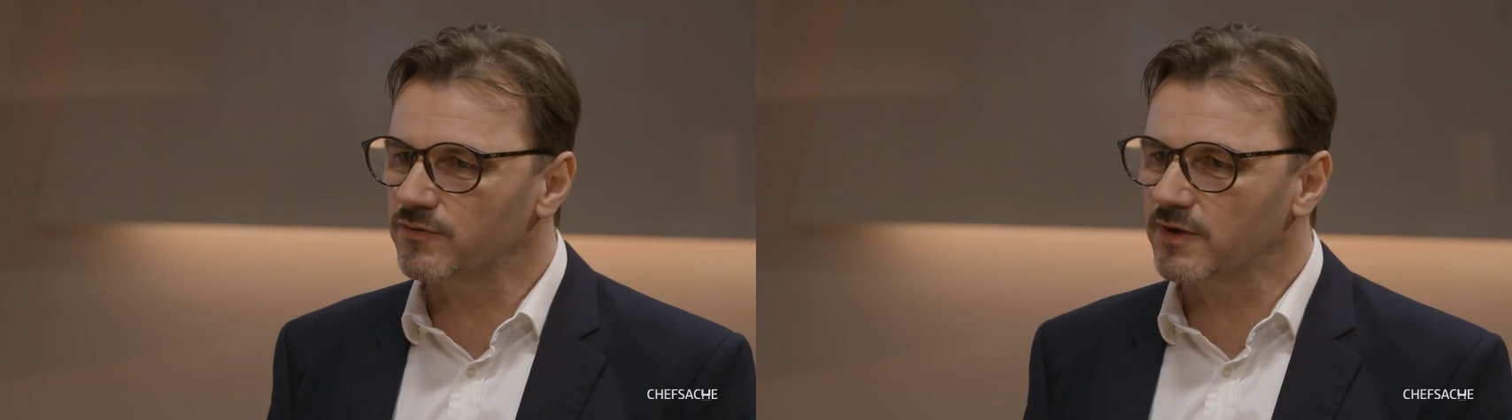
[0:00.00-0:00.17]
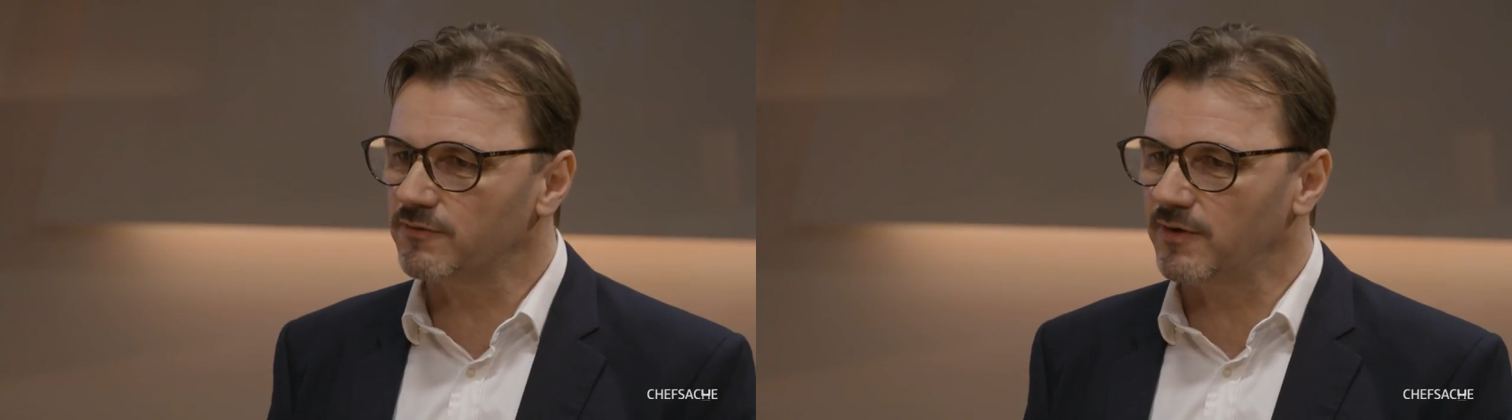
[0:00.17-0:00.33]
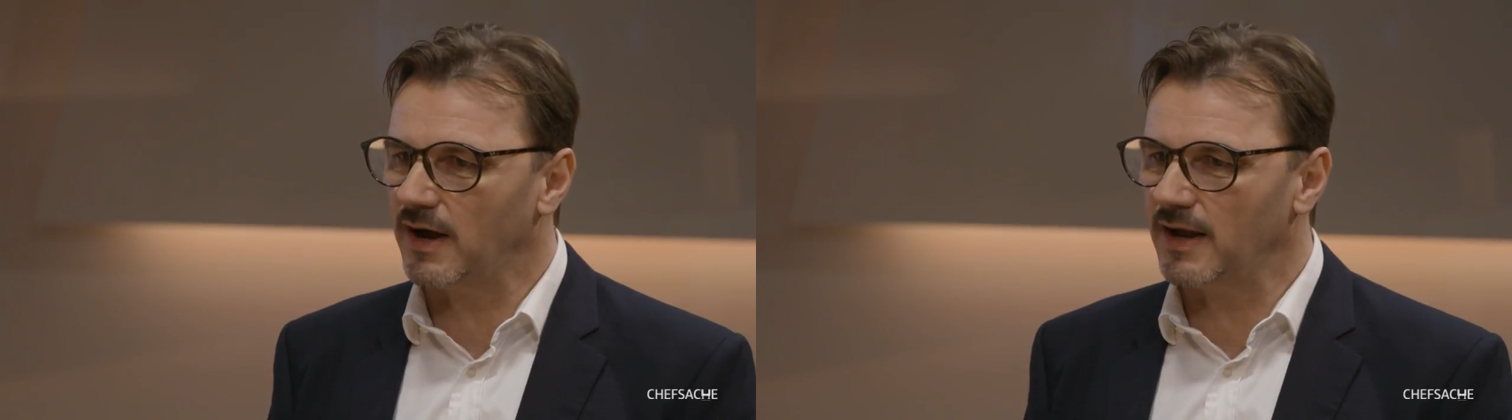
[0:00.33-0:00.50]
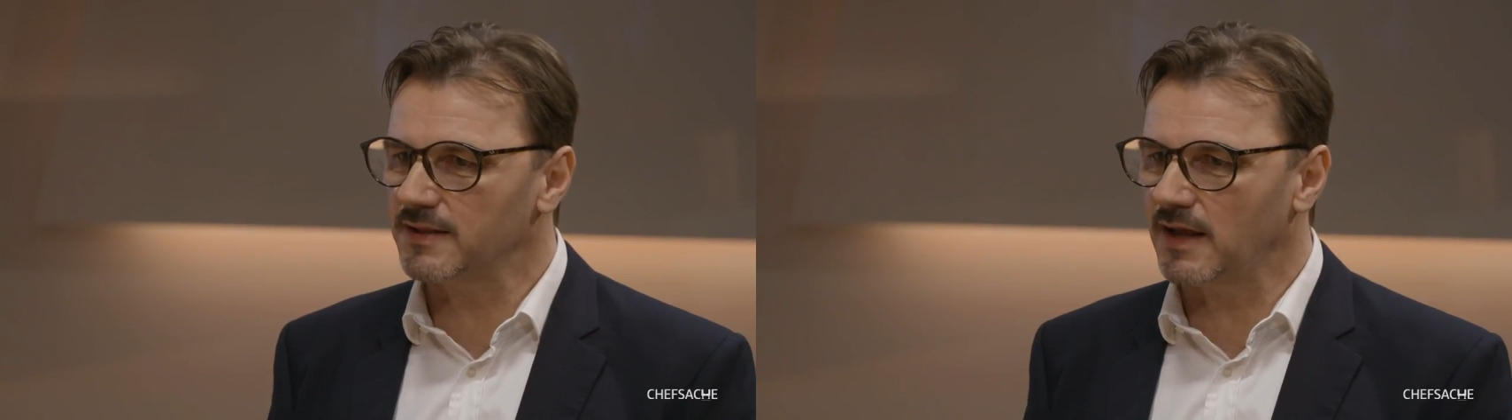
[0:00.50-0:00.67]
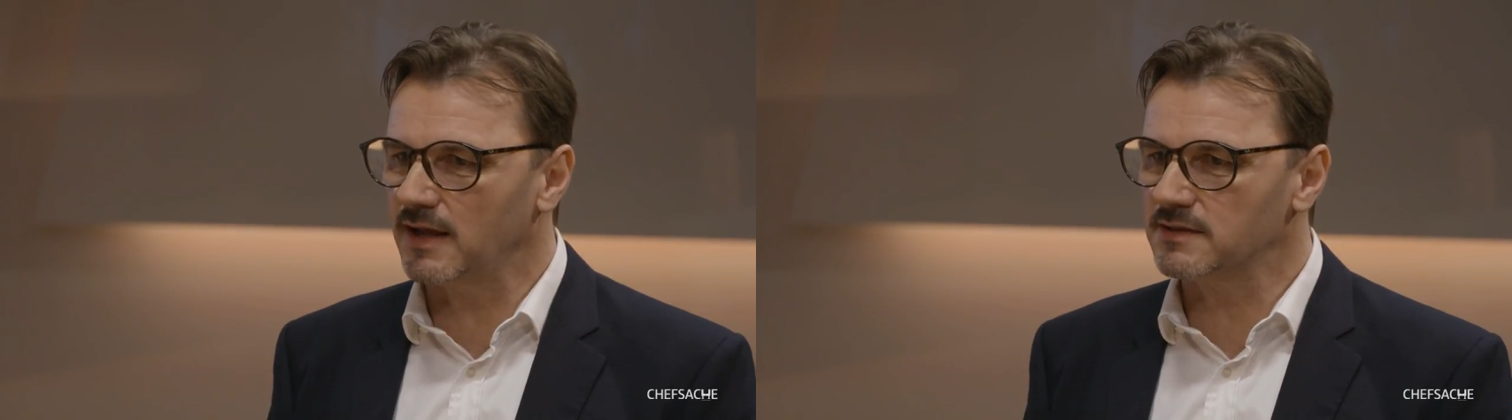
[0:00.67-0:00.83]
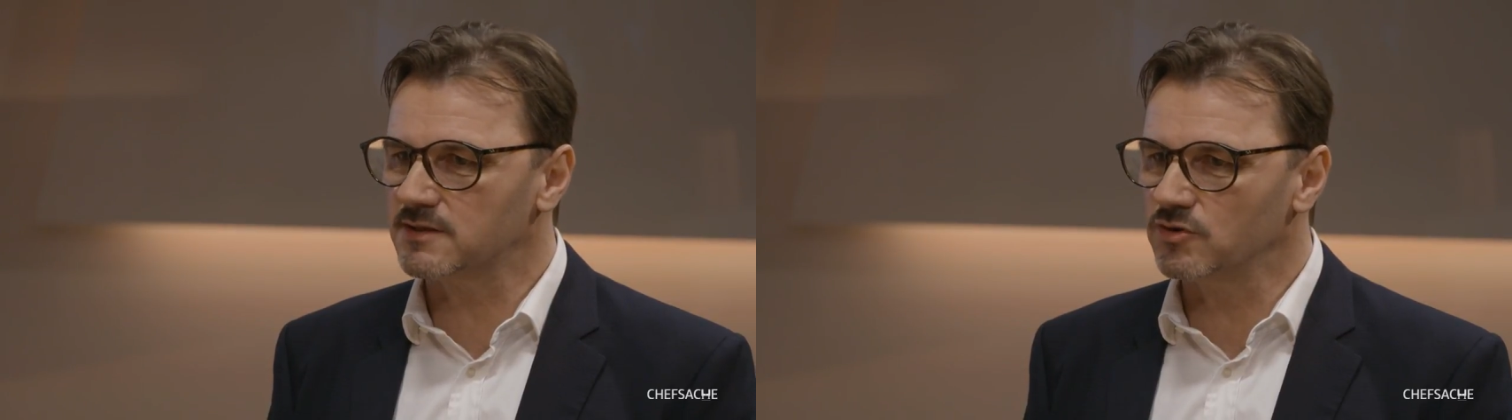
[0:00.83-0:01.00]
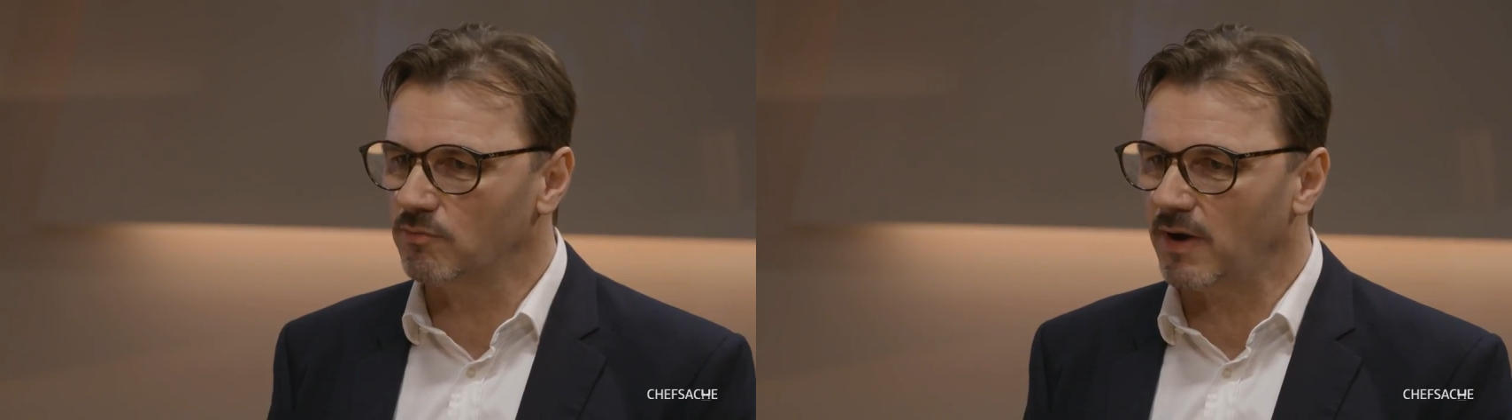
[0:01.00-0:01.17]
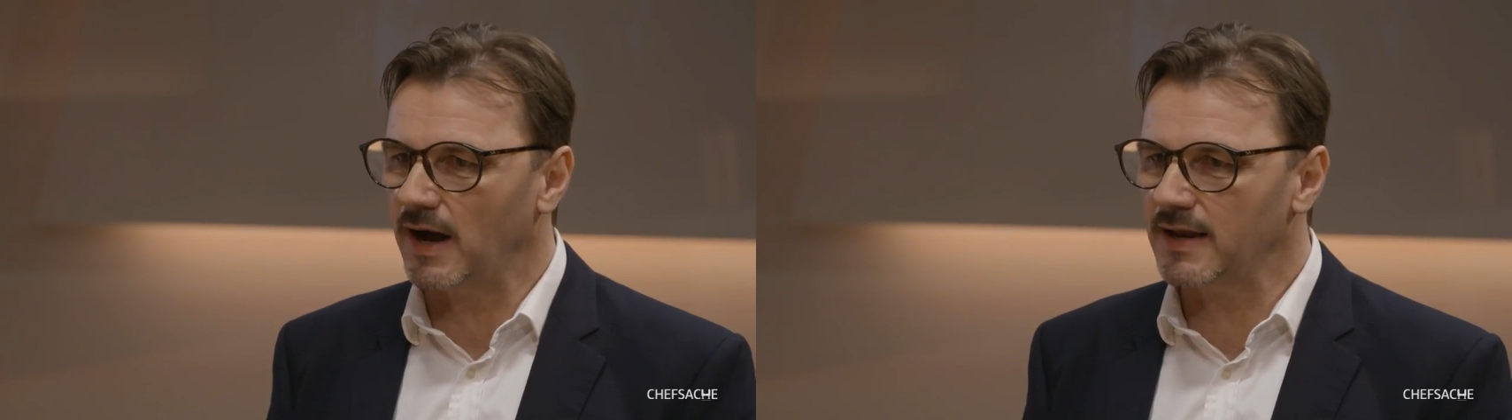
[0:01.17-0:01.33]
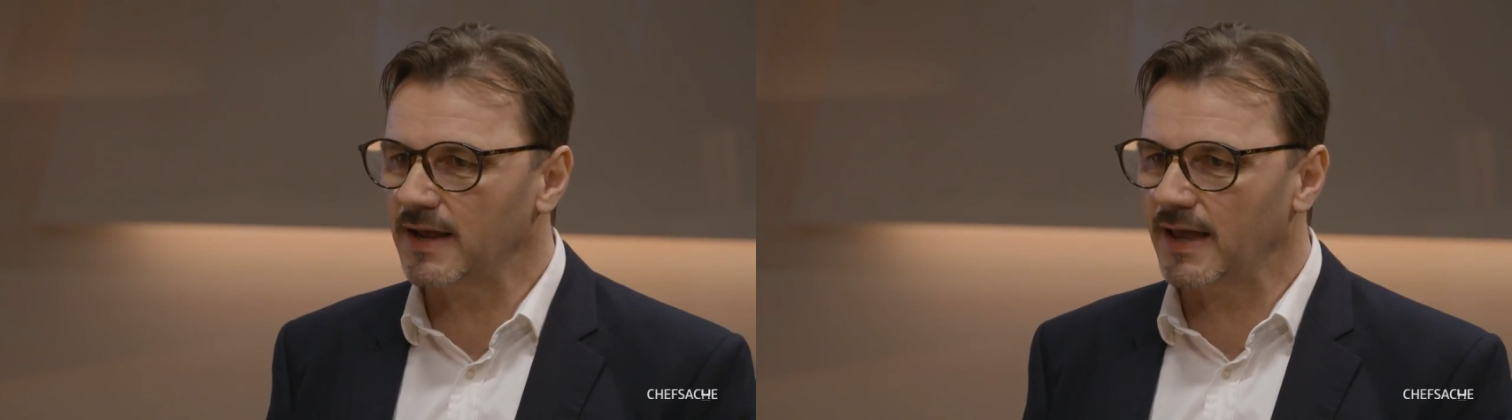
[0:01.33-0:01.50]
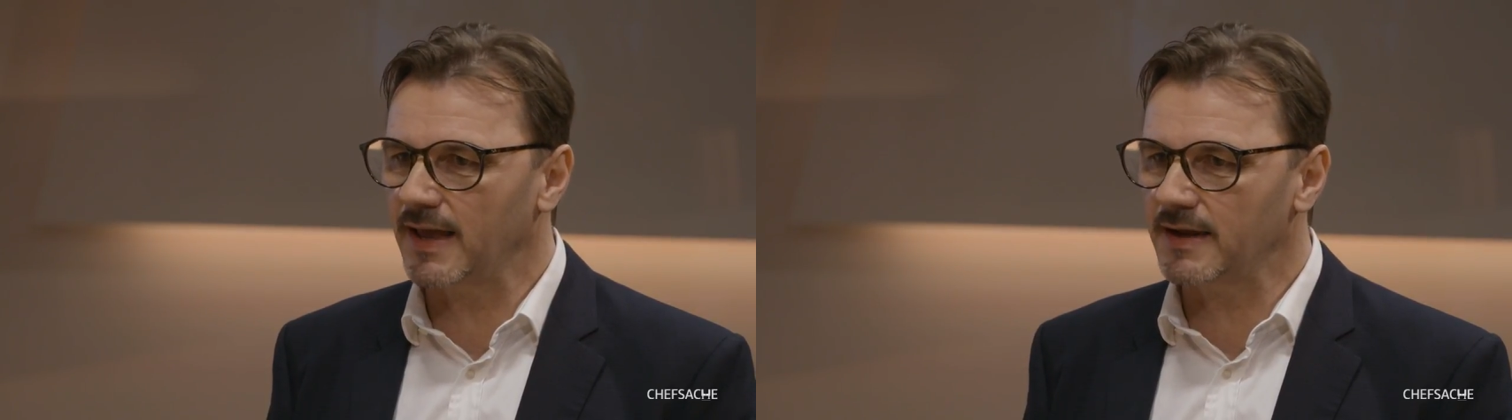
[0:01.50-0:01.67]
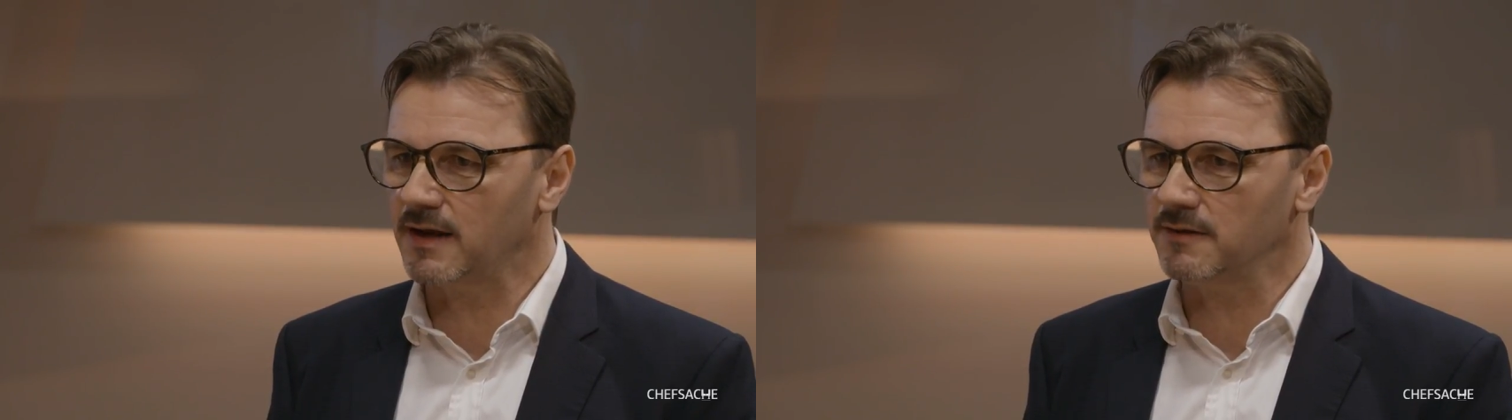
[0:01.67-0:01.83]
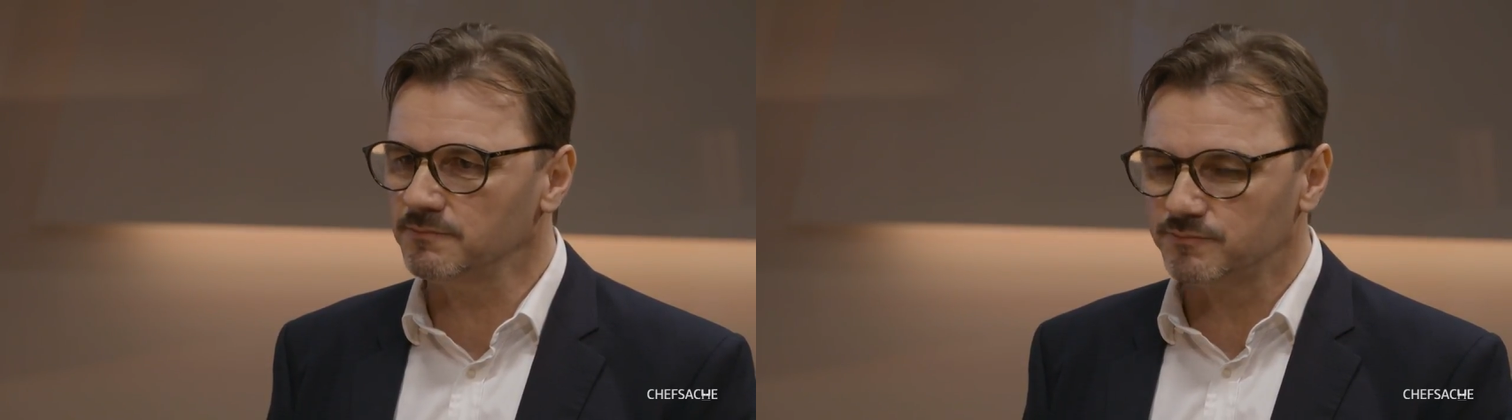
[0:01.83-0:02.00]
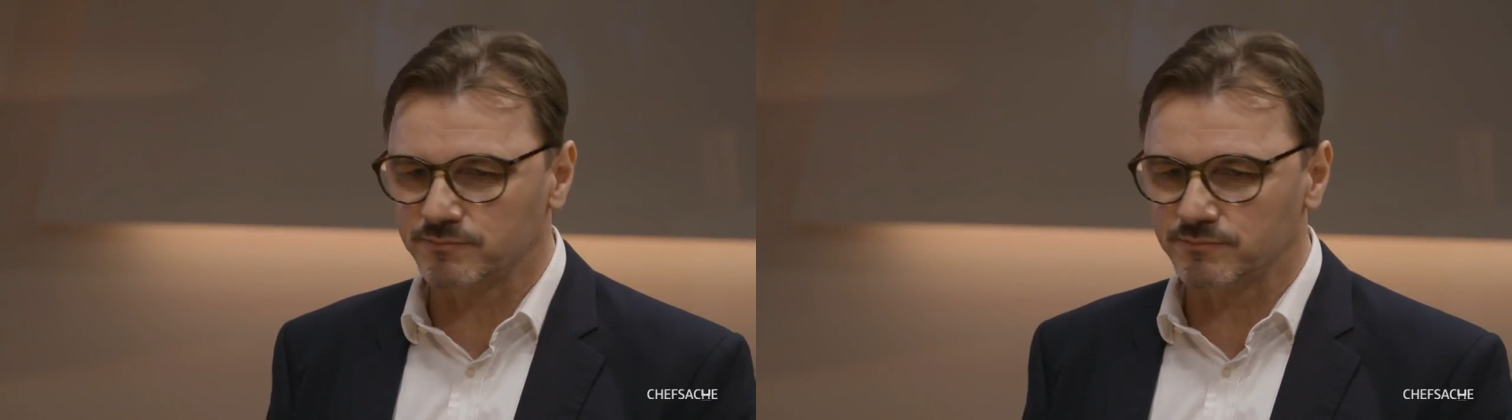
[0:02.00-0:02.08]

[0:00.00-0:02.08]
gefahren als normale Räder.